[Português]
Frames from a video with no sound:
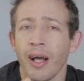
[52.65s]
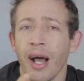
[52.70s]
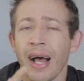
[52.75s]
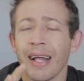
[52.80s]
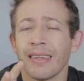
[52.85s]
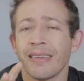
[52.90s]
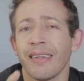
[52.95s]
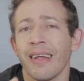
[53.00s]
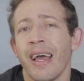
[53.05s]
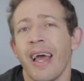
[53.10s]

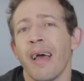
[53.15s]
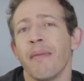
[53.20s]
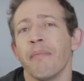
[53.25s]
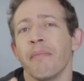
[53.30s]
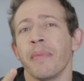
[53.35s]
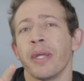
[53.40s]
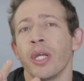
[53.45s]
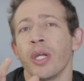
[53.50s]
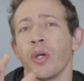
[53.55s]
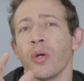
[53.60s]
até
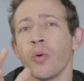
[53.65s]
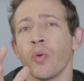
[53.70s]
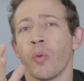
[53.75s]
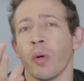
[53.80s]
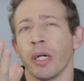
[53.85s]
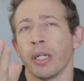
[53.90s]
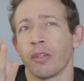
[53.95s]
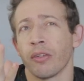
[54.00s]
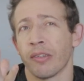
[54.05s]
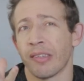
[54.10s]

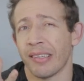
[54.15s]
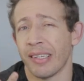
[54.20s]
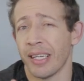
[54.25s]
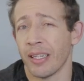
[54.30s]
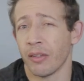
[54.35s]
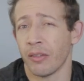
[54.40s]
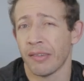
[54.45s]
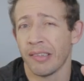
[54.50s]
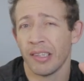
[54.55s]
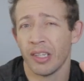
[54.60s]

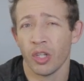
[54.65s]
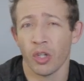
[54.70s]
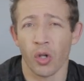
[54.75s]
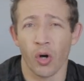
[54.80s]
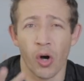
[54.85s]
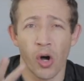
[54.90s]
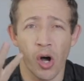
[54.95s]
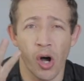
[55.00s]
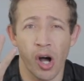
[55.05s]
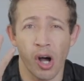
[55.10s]

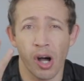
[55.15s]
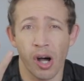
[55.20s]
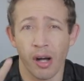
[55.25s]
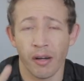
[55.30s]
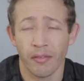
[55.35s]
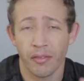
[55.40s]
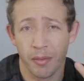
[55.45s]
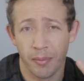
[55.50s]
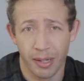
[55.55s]
1809,